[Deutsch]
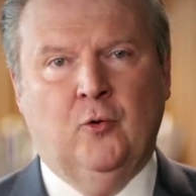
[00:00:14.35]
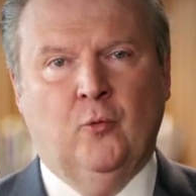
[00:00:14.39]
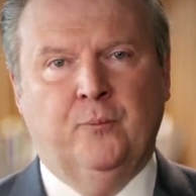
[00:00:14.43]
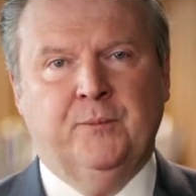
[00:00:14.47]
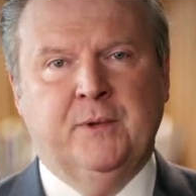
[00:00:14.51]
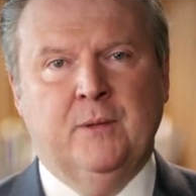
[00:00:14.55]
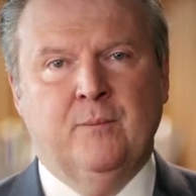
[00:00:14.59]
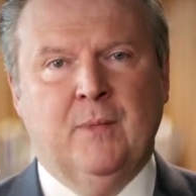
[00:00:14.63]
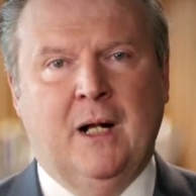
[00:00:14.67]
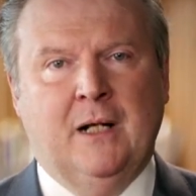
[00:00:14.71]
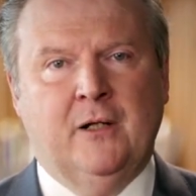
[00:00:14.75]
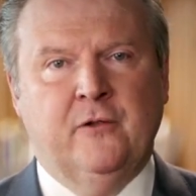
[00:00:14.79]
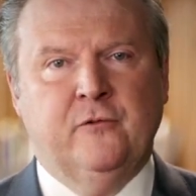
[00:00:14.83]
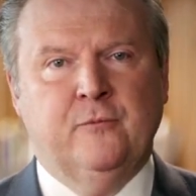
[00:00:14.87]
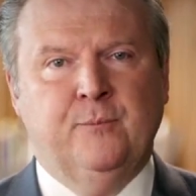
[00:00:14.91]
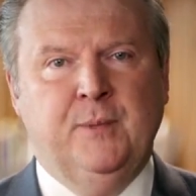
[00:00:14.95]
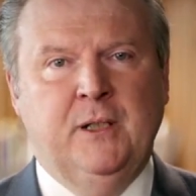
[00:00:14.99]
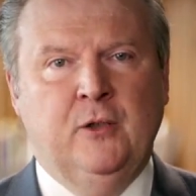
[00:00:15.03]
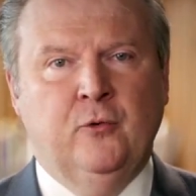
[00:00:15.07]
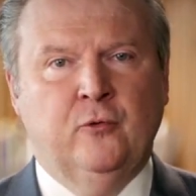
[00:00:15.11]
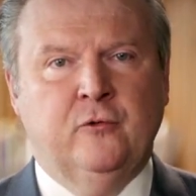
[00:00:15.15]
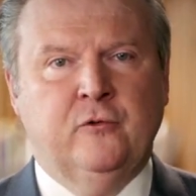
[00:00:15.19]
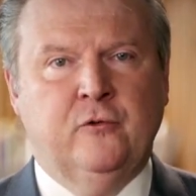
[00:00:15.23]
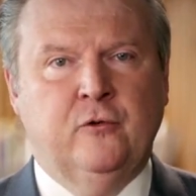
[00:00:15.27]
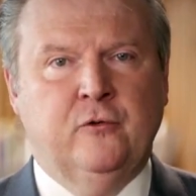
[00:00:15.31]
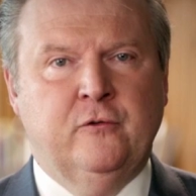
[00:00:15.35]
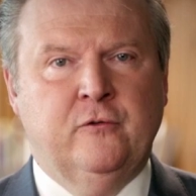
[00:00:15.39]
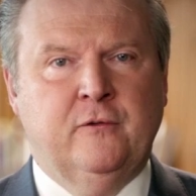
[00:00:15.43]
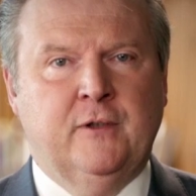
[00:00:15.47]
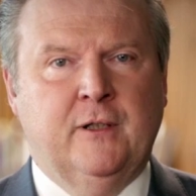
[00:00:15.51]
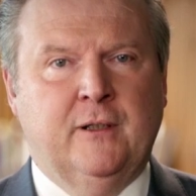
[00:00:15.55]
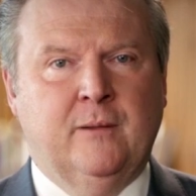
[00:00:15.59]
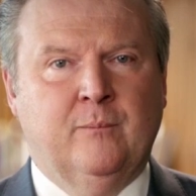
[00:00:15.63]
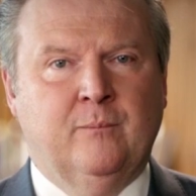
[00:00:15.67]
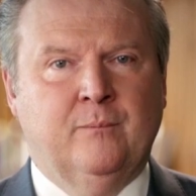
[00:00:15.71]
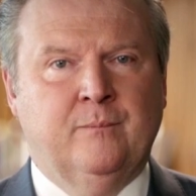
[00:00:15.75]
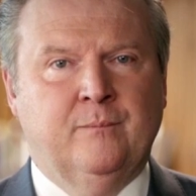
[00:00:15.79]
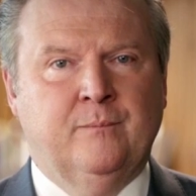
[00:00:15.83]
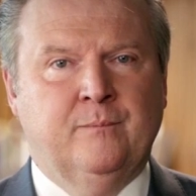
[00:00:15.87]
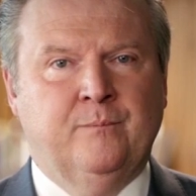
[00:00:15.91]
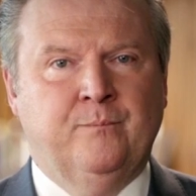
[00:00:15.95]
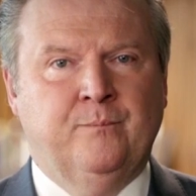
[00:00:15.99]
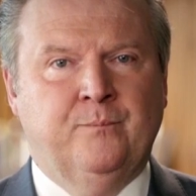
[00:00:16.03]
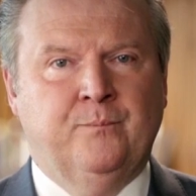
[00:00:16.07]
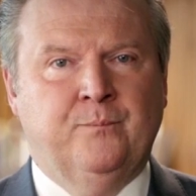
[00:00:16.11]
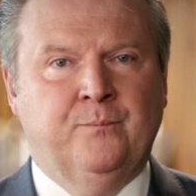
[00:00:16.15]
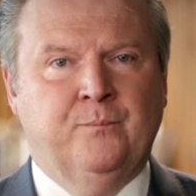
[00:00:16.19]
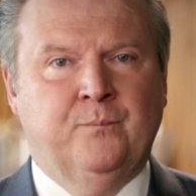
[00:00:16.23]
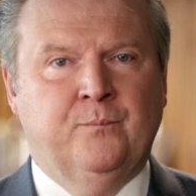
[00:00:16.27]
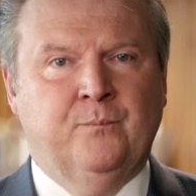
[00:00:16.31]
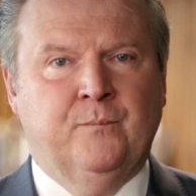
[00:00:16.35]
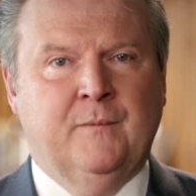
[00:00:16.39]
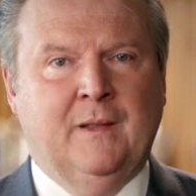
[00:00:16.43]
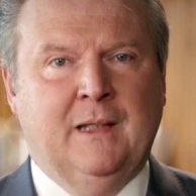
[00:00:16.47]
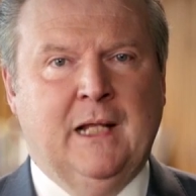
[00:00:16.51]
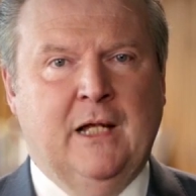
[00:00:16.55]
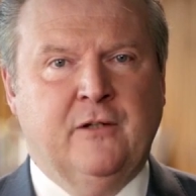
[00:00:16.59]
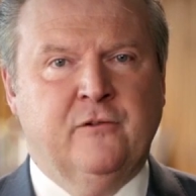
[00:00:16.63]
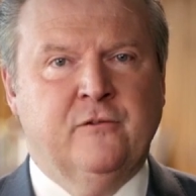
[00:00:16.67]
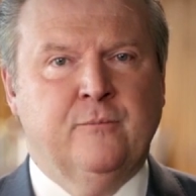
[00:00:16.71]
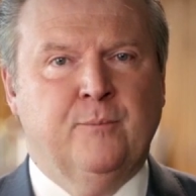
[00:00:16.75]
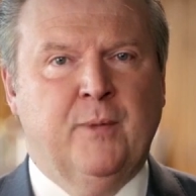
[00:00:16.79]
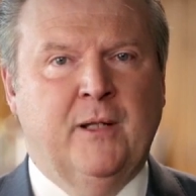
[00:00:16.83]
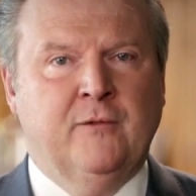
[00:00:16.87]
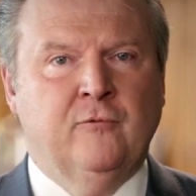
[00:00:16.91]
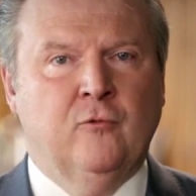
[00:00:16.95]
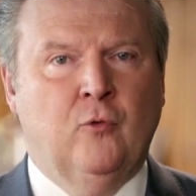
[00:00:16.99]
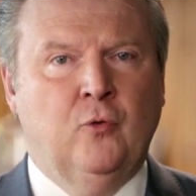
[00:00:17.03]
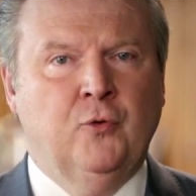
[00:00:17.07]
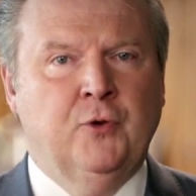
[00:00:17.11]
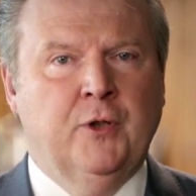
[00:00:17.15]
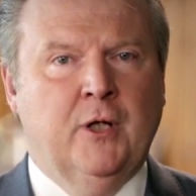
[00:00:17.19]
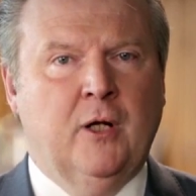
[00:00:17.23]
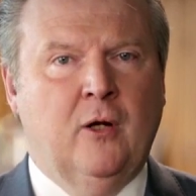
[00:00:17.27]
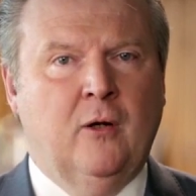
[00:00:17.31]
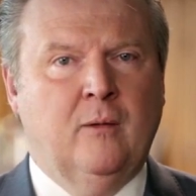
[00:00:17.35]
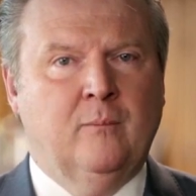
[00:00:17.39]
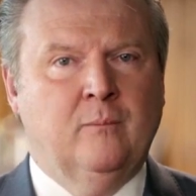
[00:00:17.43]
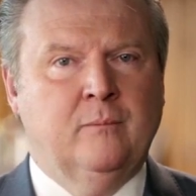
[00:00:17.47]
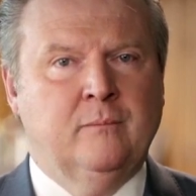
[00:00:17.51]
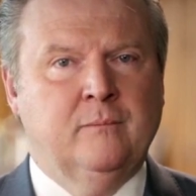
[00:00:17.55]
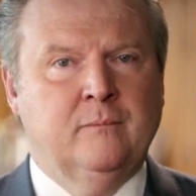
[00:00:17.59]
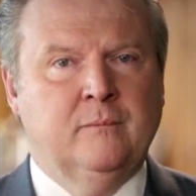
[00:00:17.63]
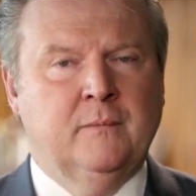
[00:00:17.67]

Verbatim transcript: optimales Bildungssystem, leistbaren Wohnraum.